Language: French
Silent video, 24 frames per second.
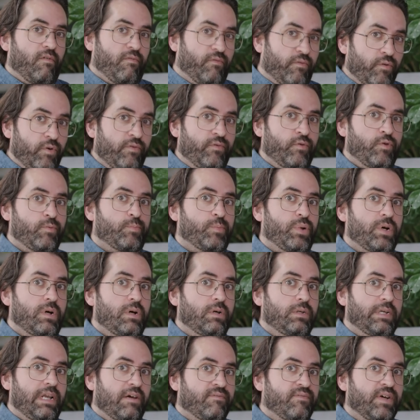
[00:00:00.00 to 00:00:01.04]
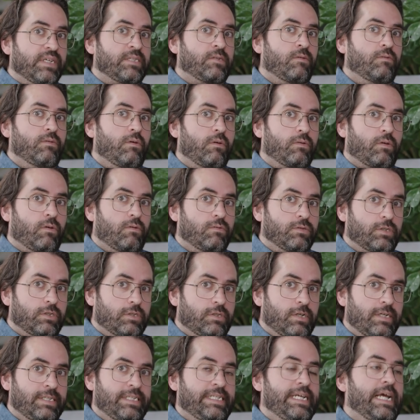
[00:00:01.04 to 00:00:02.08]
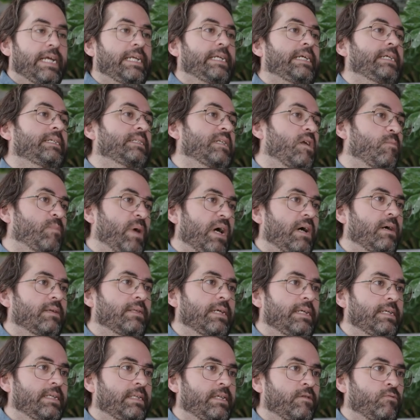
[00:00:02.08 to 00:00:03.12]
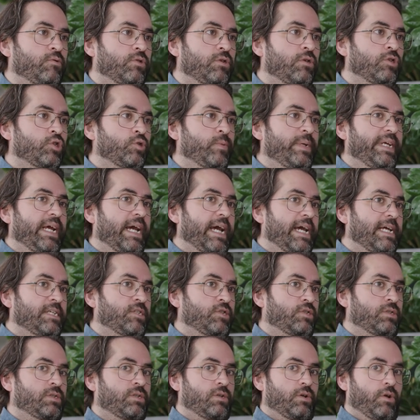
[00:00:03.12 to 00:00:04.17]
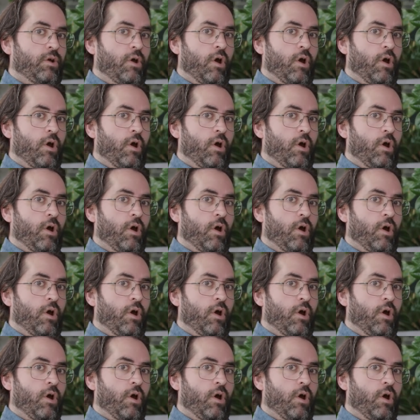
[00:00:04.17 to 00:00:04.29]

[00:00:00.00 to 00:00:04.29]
veut, veut pas, de la façon dont on socialise la parentalité aujourd'hui, reste